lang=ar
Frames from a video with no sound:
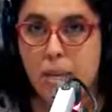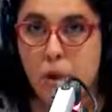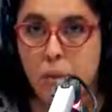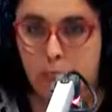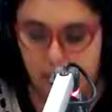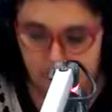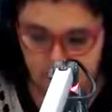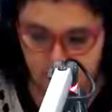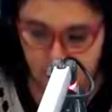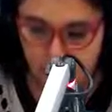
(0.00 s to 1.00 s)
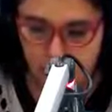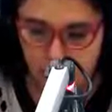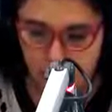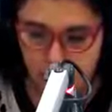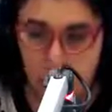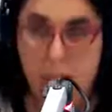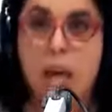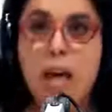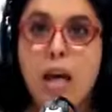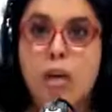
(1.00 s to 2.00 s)
المقبله إيه، نعم باهي
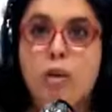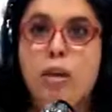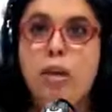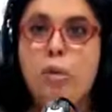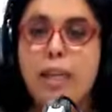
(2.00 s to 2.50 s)
كل نعم.